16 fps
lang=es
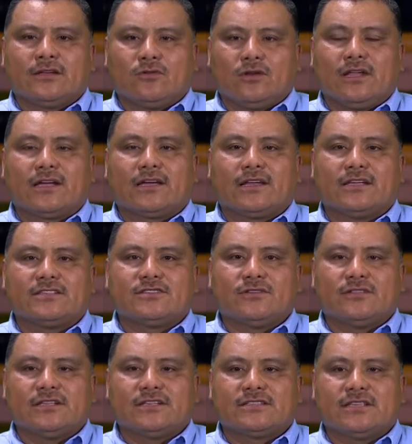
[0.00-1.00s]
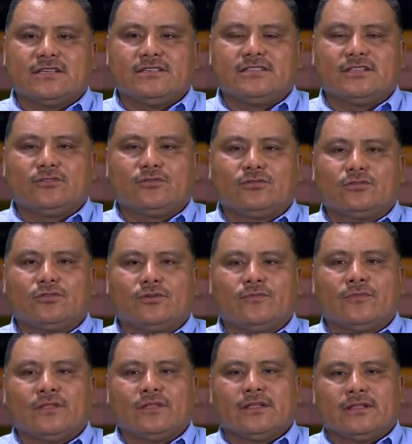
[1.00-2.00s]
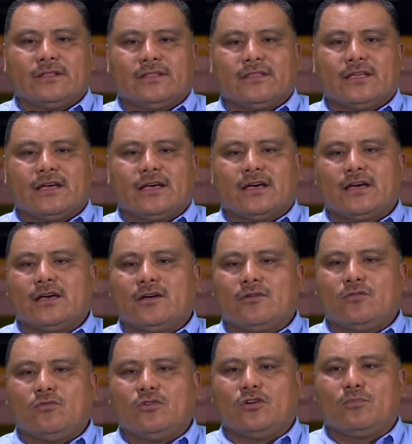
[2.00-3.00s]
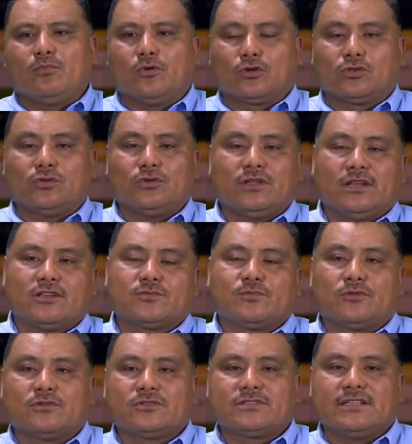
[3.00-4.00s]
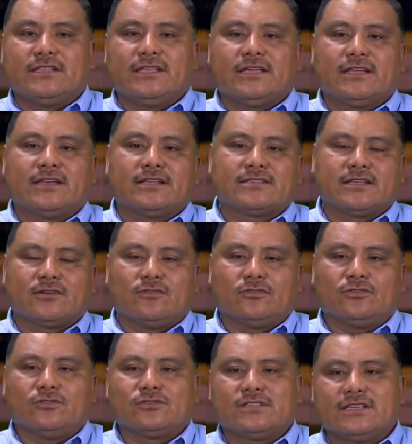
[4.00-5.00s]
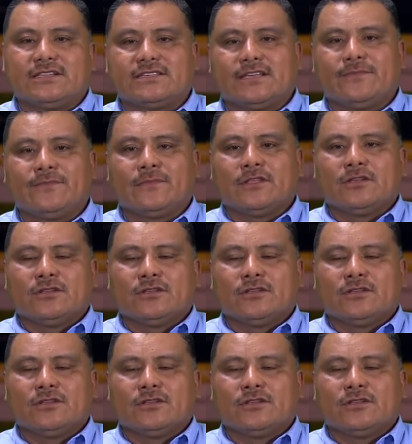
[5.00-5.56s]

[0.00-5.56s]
con la creación de este instituto, da una oportunidad a los pueblos indígenas de conducirse,